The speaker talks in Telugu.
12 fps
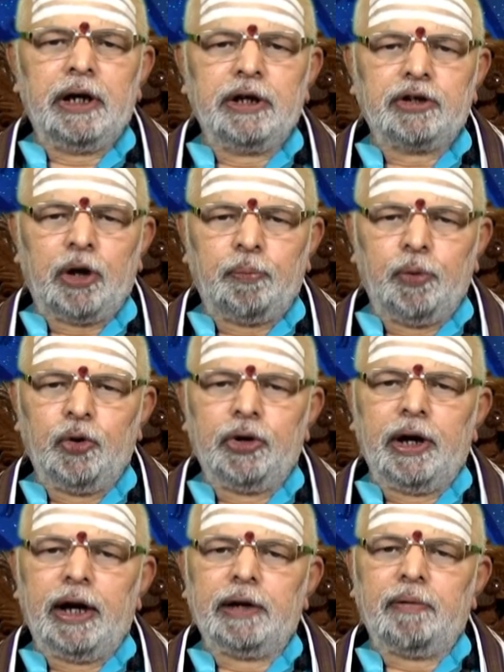ఈ సబ్బులు
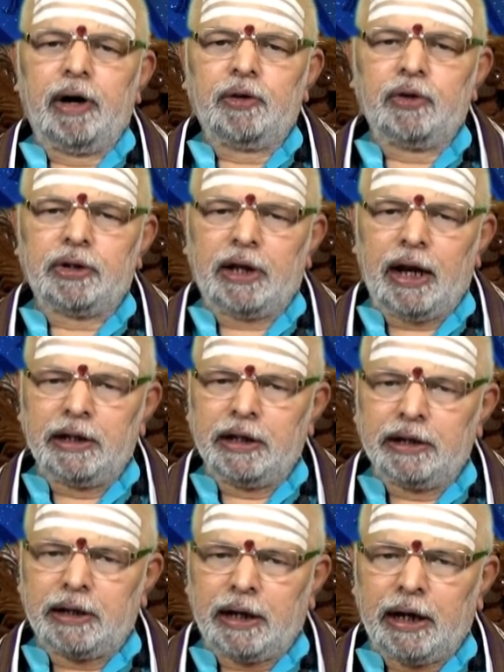ఇలాంటి వాటితో స్నానం
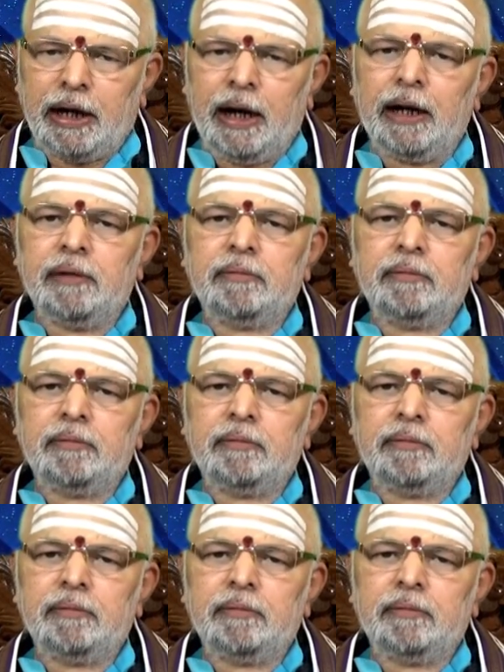చేసే కన్నా